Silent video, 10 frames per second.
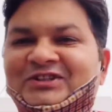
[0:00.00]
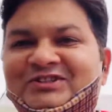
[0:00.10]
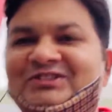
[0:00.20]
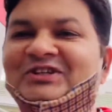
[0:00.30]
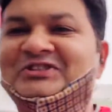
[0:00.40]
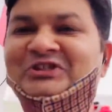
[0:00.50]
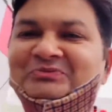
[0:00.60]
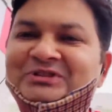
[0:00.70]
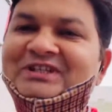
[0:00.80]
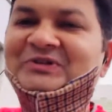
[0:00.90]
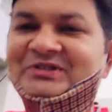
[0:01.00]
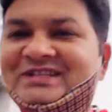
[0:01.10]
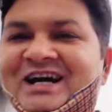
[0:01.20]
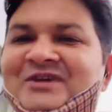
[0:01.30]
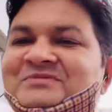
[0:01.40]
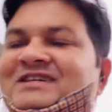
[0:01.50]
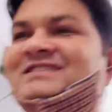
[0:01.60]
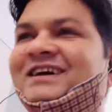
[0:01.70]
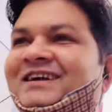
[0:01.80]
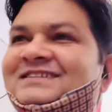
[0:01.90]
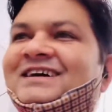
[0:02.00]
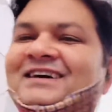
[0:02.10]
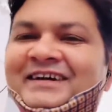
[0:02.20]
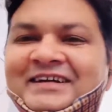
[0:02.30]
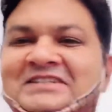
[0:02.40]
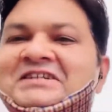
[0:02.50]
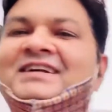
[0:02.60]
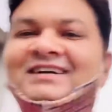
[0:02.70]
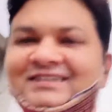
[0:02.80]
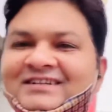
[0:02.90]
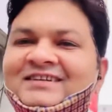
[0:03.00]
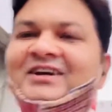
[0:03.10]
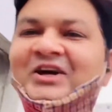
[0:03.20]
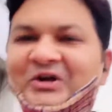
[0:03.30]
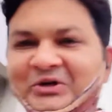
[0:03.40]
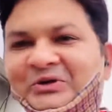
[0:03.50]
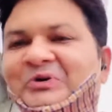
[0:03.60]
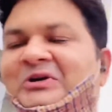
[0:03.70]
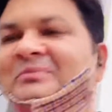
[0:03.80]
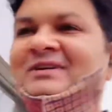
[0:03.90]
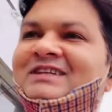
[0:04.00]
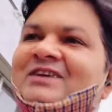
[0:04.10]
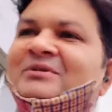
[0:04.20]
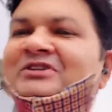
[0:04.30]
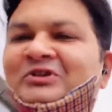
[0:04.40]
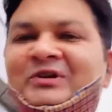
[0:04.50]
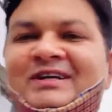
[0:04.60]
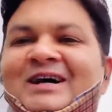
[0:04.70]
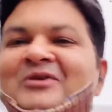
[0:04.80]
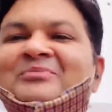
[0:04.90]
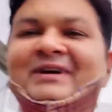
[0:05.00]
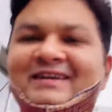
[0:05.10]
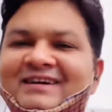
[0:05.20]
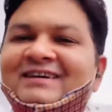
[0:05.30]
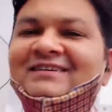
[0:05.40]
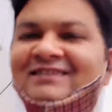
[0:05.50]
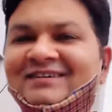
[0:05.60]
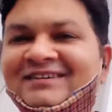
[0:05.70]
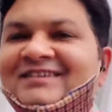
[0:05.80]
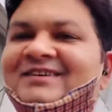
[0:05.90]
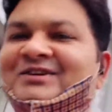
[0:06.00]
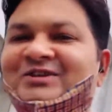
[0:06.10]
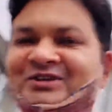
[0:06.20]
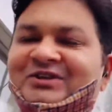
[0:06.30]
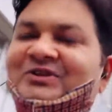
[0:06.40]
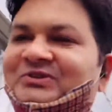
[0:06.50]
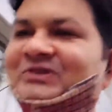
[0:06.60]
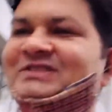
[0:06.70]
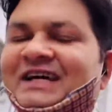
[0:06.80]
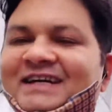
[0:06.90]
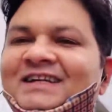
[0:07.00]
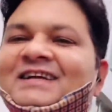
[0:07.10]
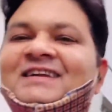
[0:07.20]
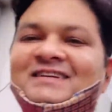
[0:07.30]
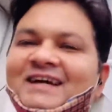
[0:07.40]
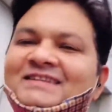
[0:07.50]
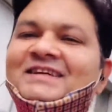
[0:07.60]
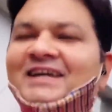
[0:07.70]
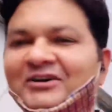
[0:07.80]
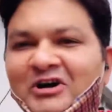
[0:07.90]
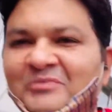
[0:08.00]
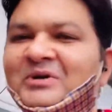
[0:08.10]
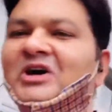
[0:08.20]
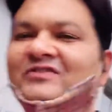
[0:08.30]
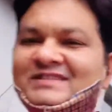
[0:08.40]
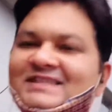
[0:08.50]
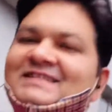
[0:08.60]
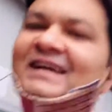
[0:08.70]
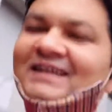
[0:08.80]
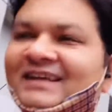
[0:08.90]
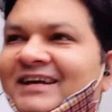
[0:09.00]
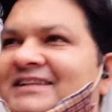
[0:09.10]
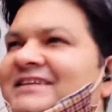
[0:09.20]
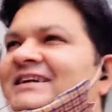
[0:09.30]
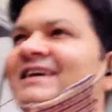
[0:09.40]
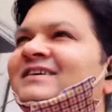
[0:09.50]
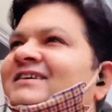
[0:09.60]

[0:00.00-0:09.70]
तो दोस्तों मुझे कुछ काम से जाना था कहीं अचानक ड्यूटी पे था मैं तो कोई काम पड़ गया तो साइकिलें रहती है वहाँ पे ऑफिस की साइकिलें रहती है